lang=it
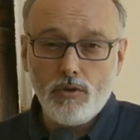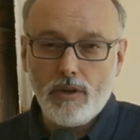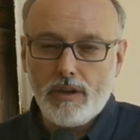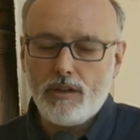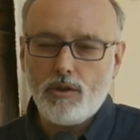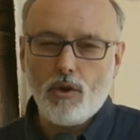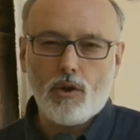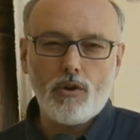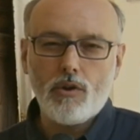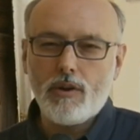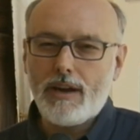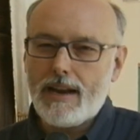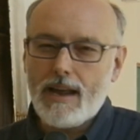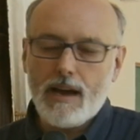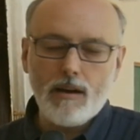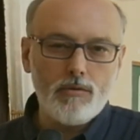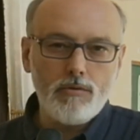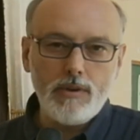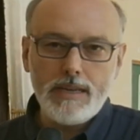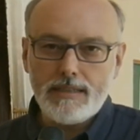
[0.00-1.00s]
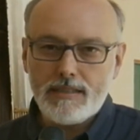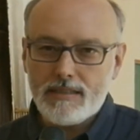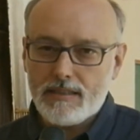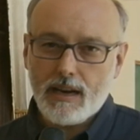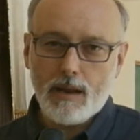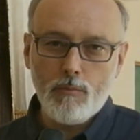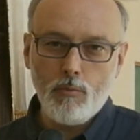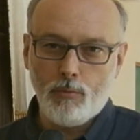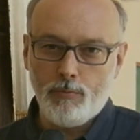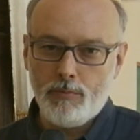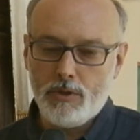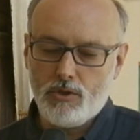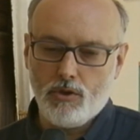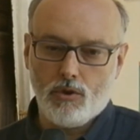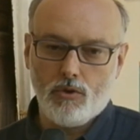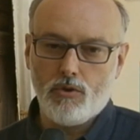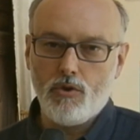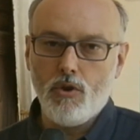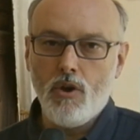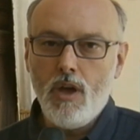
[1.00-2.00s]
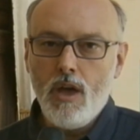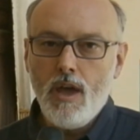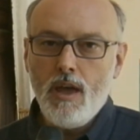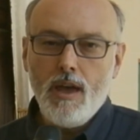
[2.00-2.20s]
territorio che ne ha un estremo bisogno.